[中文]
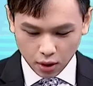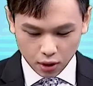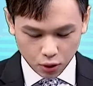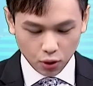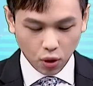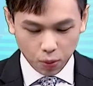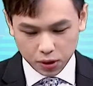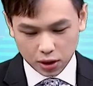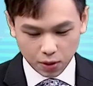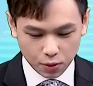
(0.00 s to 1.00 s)
所以如果不知
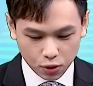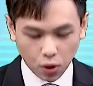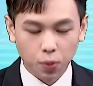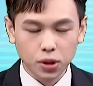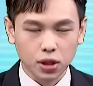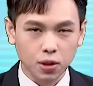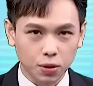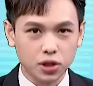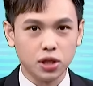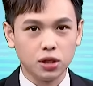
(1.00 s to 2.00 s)
道怎么做，不知道怎
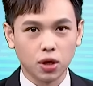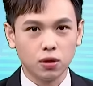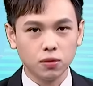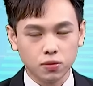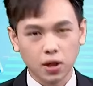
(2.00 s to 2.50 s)
么集中，